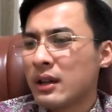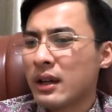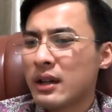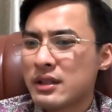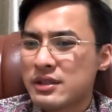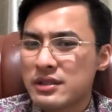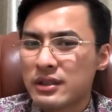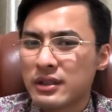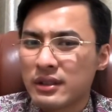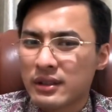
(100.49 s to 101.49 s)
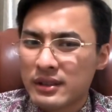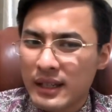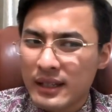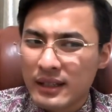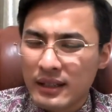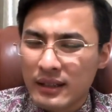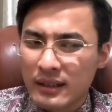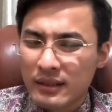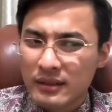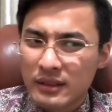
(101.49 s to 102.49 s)
呃是这
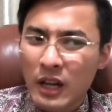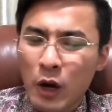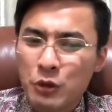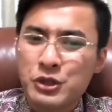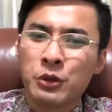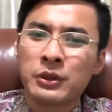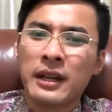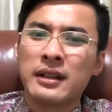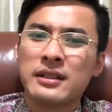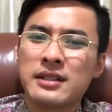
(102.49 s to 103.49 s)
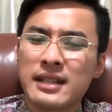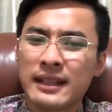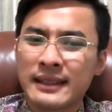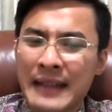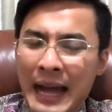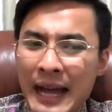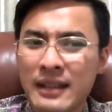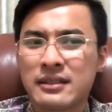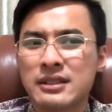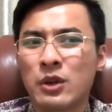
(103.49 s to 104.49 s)
个高雄的兴达
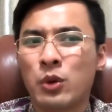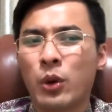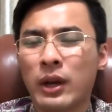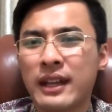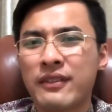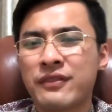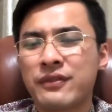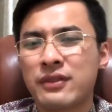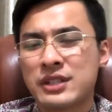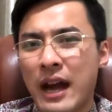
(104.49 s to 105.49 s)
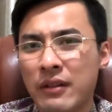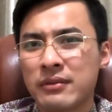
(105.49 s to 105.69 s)
这火电厂